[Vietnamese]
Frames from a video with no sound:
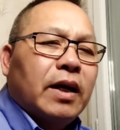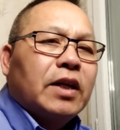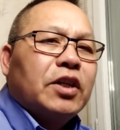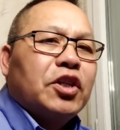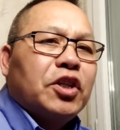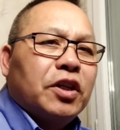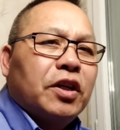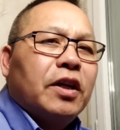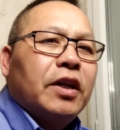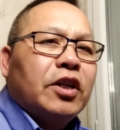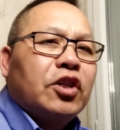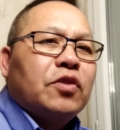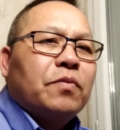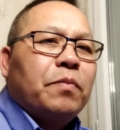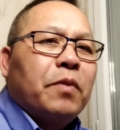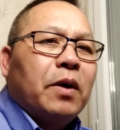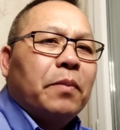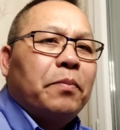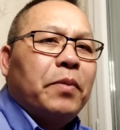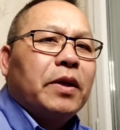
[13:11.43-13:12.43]
là xin nói đi
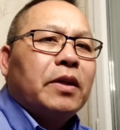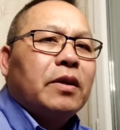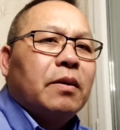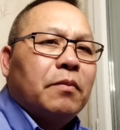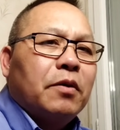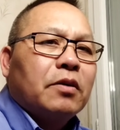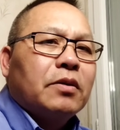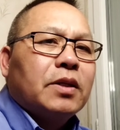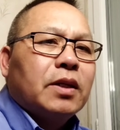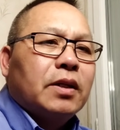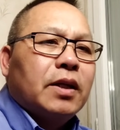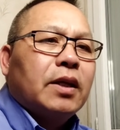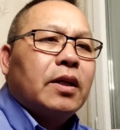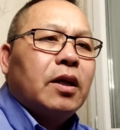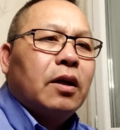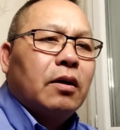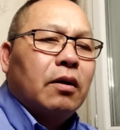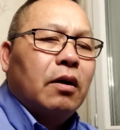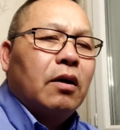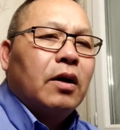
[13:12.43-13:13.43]
chụp bỏ bé muốn sẽ tới
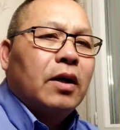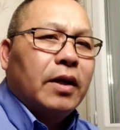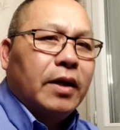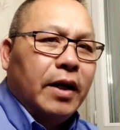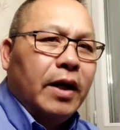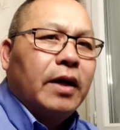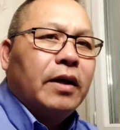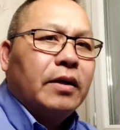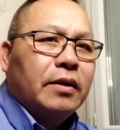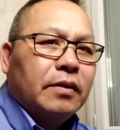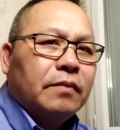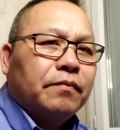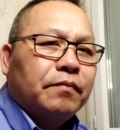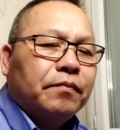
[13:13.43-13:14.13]
chờ lo lại đó